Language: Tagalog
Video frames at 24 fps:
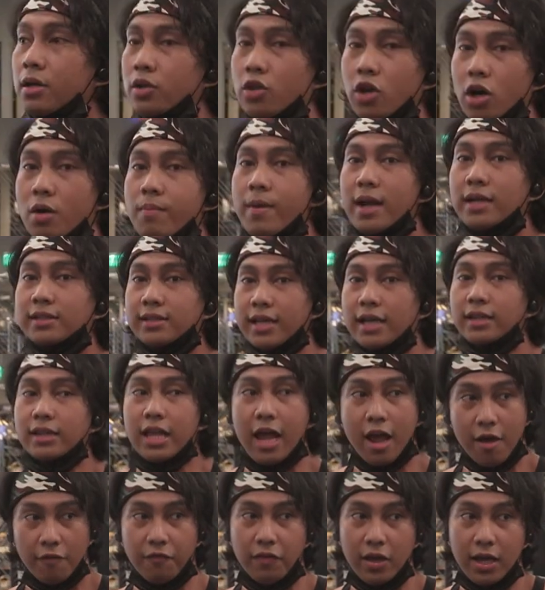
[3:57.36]
Normal set,
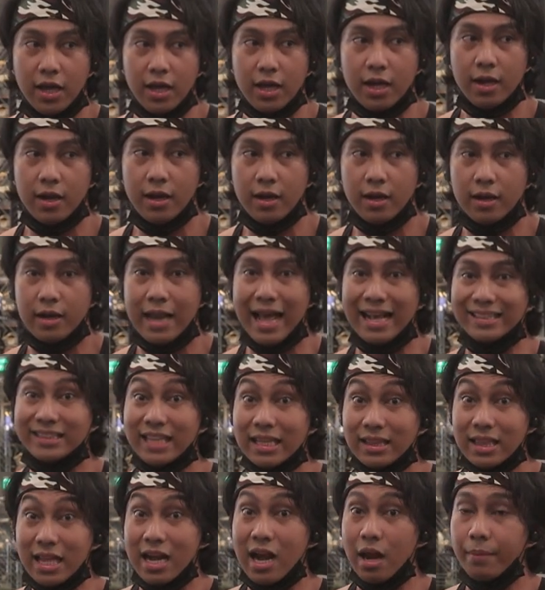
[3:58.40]
heavy. Last
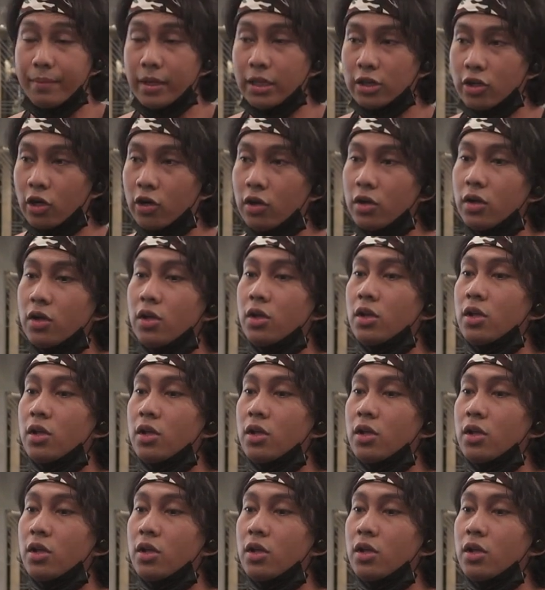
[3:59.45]
set na namin to.